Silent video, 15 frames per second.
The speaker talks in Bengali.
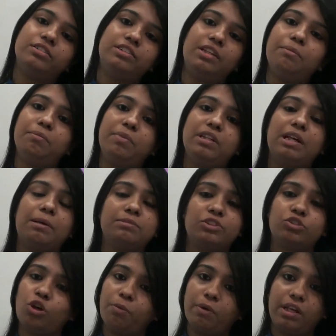সিম্পল আমরা
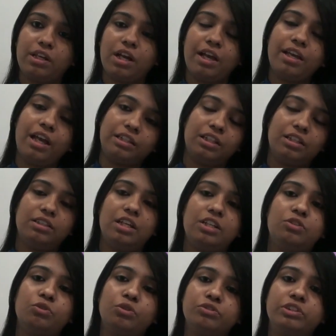সবাই খাই আদা দিয়ে
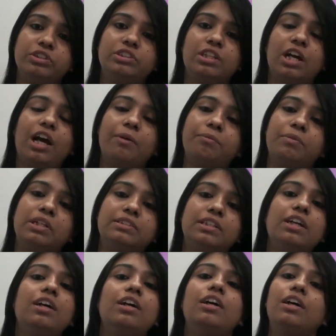তৈরি চা আপনারা
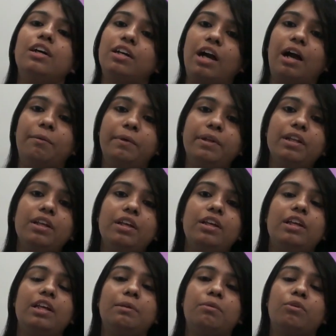খাবেন
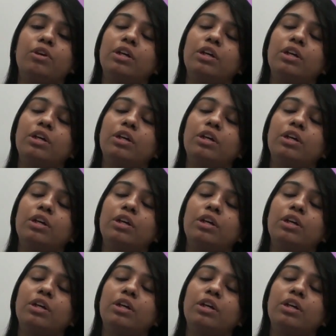এবং